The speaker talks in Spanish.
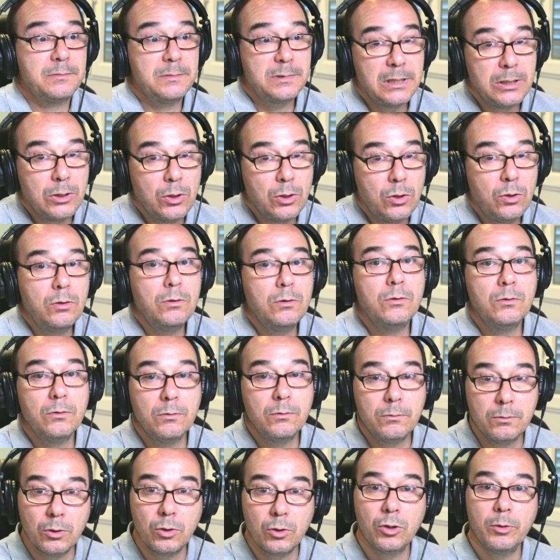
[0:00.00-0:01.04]
Si no,
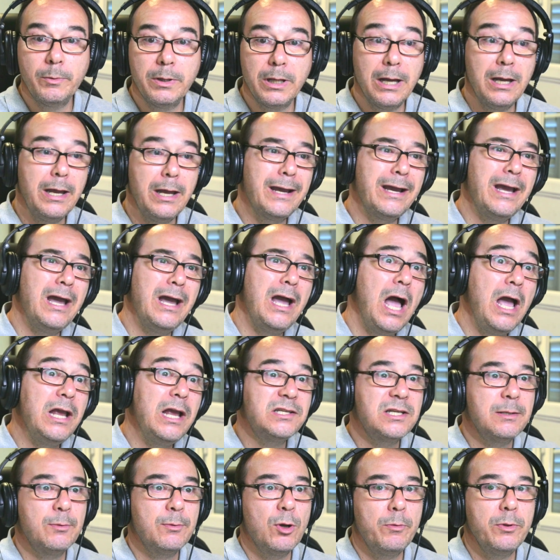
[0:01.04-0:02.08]
luego me diga, es que, ay,
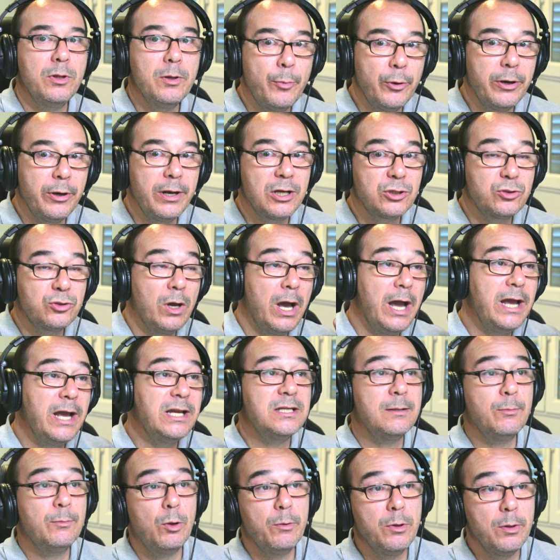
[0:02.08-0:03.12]
se me olvidó poner esto, ay,
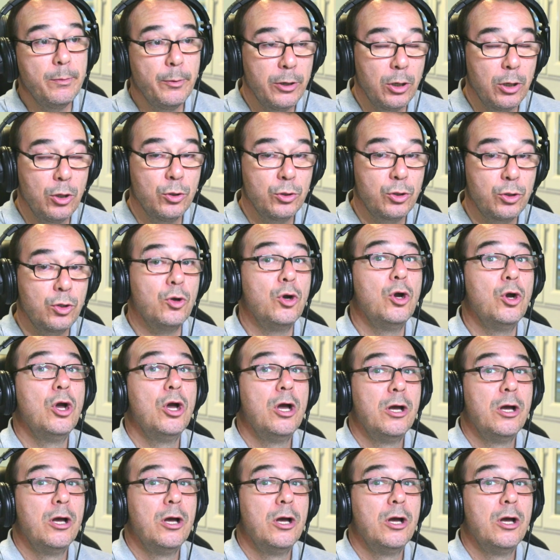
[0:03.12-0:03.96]
se me olvidó poner el otro.